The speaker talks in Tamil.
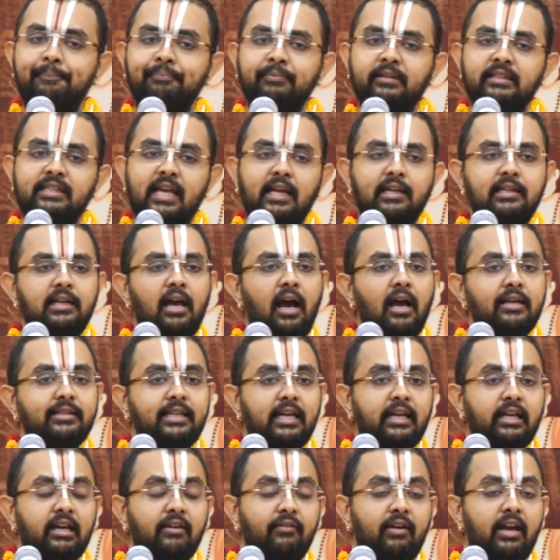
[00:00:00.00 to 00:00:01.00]

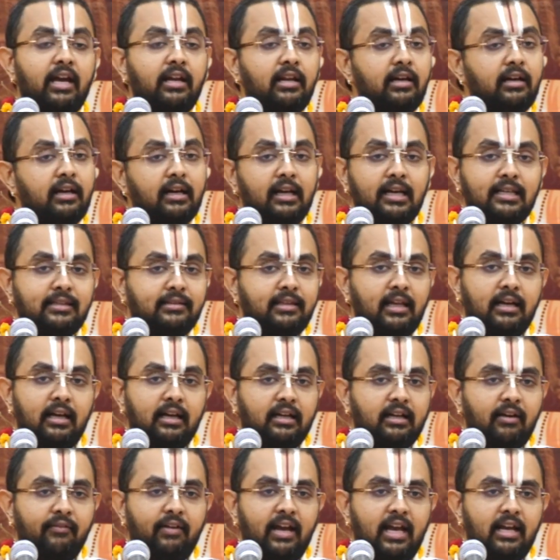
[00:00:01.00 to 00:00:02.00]
சந்நியாசிக்கு வேறு கிரகஸ்தனுக்கு
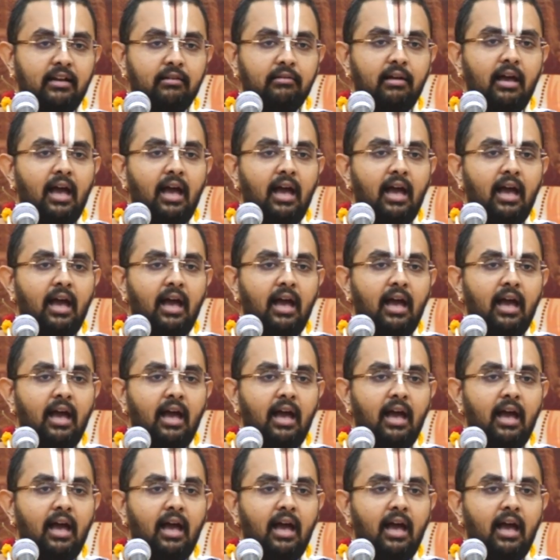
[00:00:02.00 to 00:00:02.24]
வேறு